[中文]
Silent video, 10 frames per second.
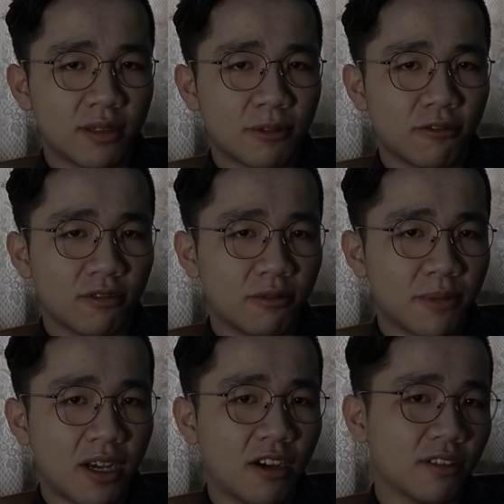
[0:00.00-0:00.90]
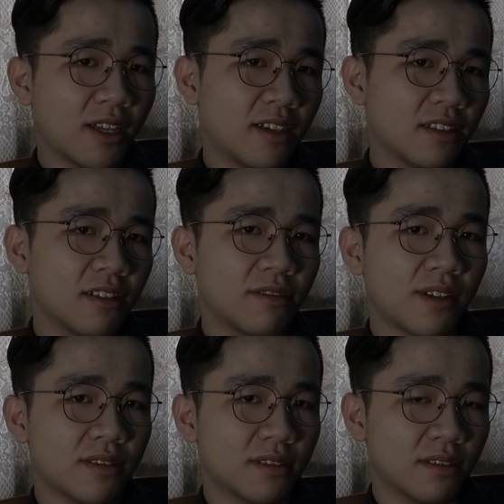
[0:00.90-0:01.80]
在美国能买好大一套
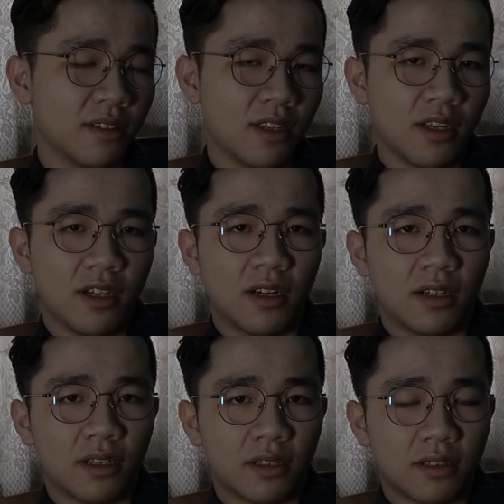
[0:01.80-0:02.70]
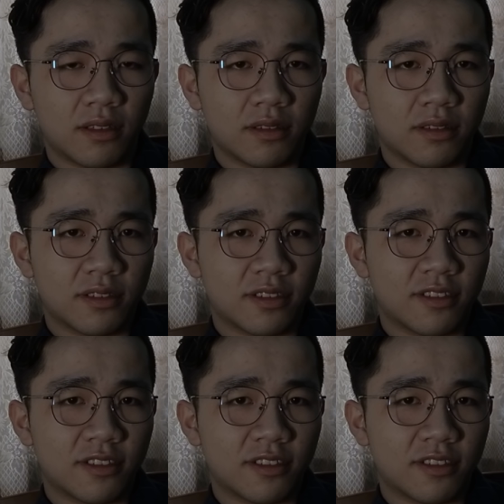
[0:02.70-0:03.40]
房子，呃，这。